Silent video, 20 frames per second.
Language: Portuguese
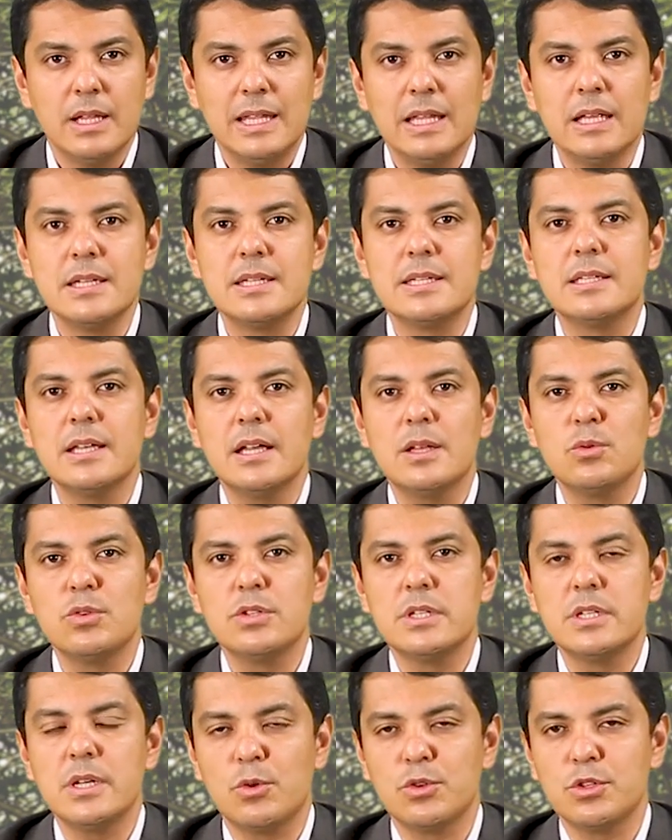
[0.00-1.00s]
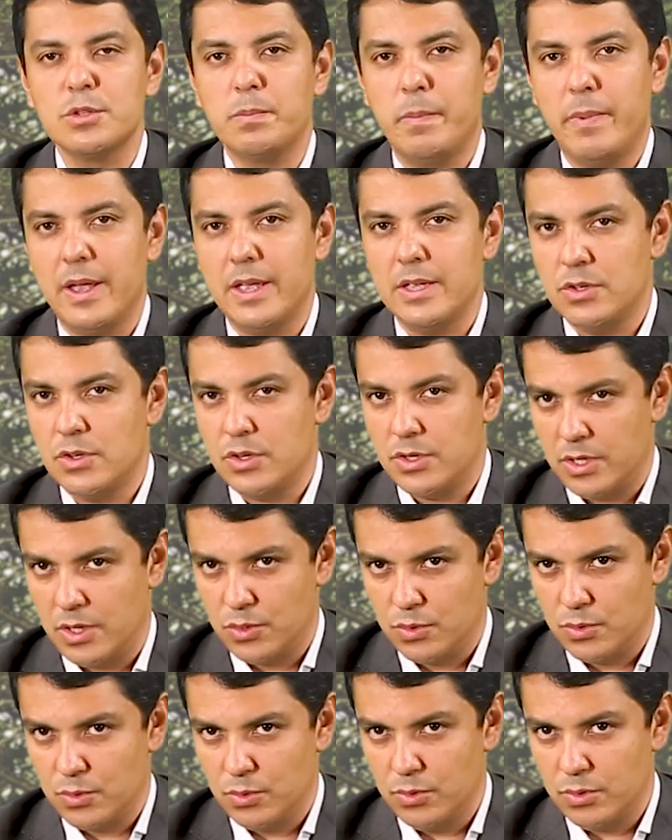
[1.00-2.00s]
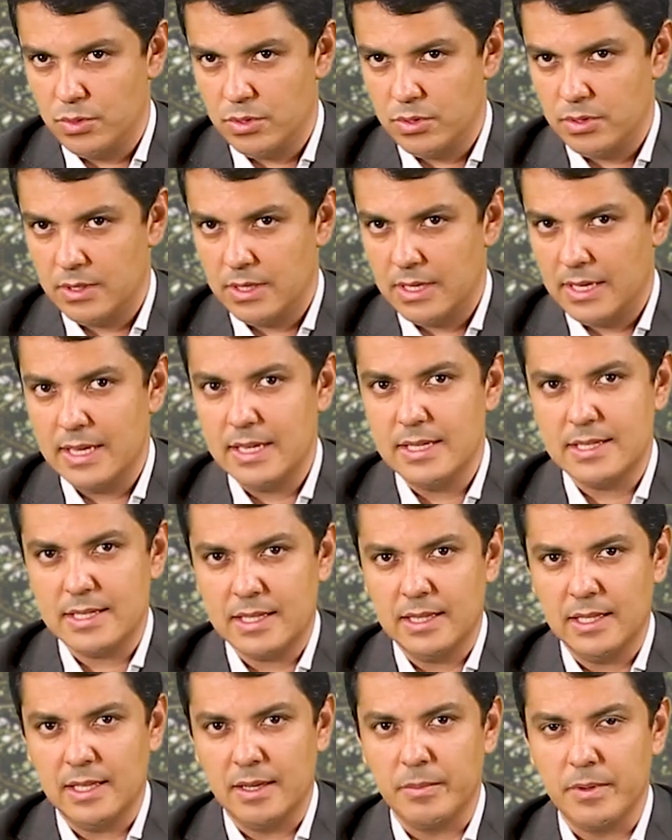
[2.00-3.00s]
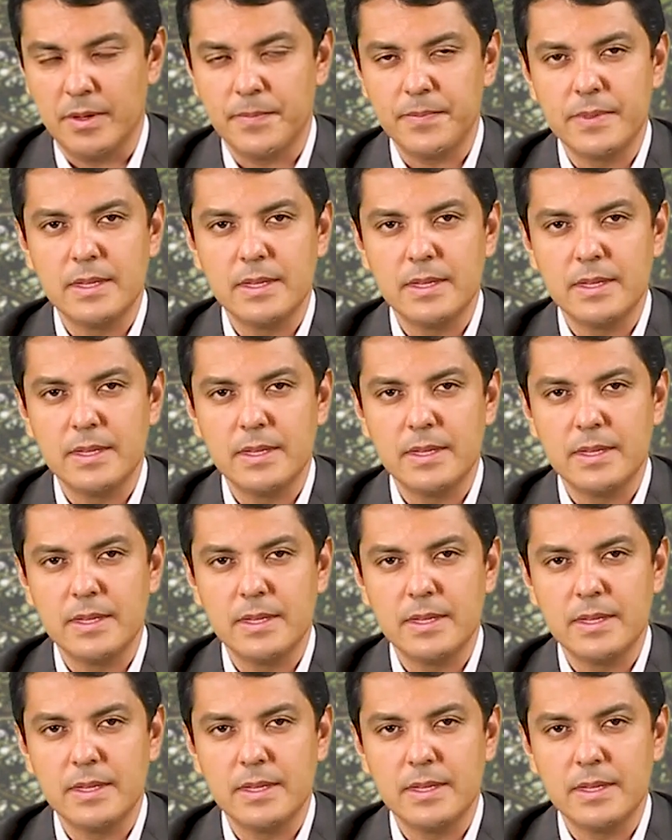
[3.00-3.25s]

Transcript: lançando-se aos pés de Jesus, exclama: